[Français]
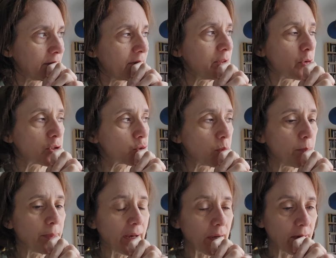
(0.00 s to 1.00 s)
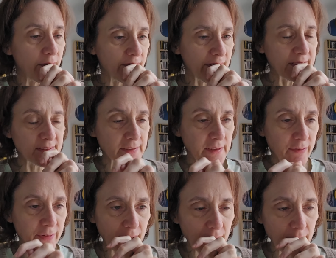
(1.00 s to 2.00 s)
Oui, moi je compare en fait cette
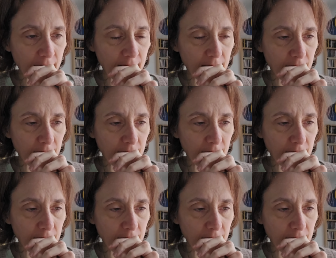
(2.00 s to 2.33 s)
affaire